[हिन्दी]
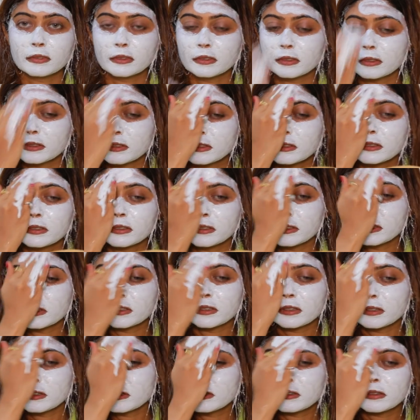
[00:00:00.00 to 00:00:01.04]
करके स्किन को
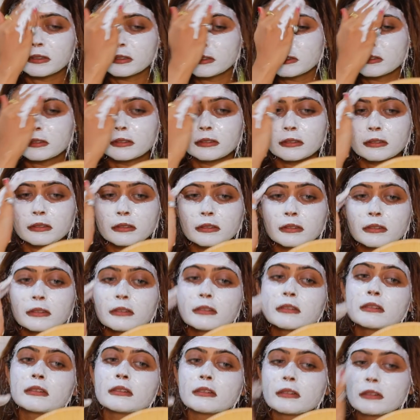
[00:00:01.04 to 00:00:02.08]
एक्सफोलिएट भी
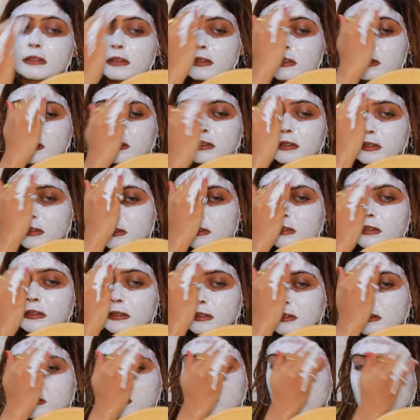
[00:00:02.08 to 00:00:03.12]
करता है स्किन पे
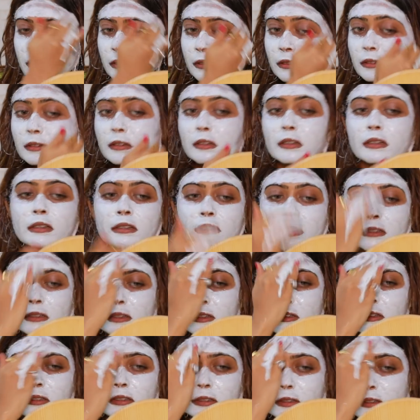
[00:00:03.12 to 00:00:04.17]
इचिंग की प्रॉब्लम को
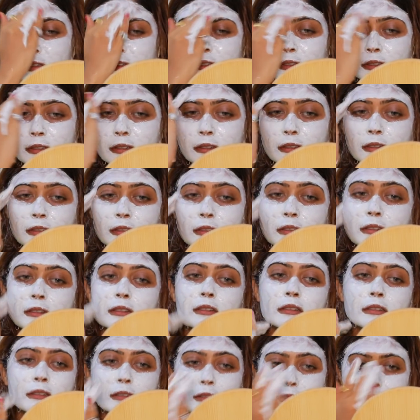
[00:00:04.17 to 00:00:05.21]
सॉल्व करता है
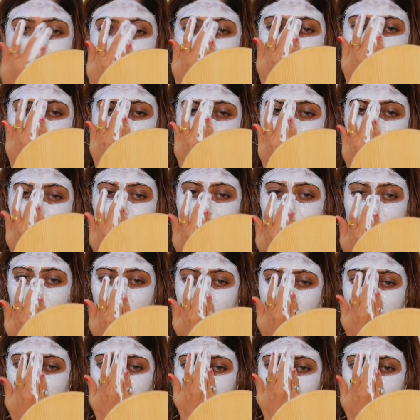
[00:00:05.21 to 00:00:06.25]
अगर आप इसे
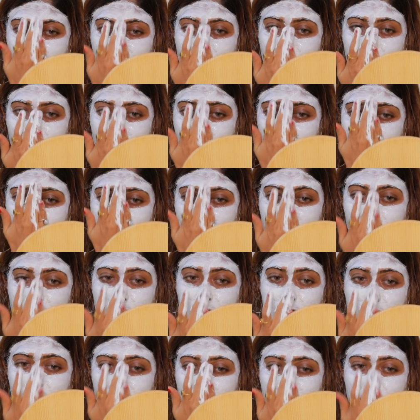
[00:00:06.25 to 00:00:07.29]
रेगुलर यूज़ करोगे ना
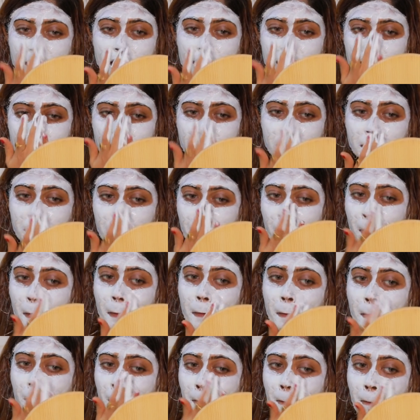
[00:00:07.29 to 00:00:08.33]
तो आपकी स्किन
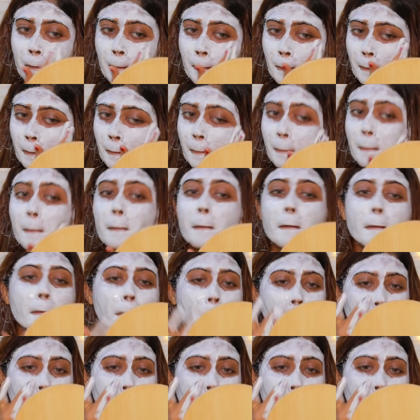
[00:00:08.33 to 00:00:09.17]
पहले से ज़्यादा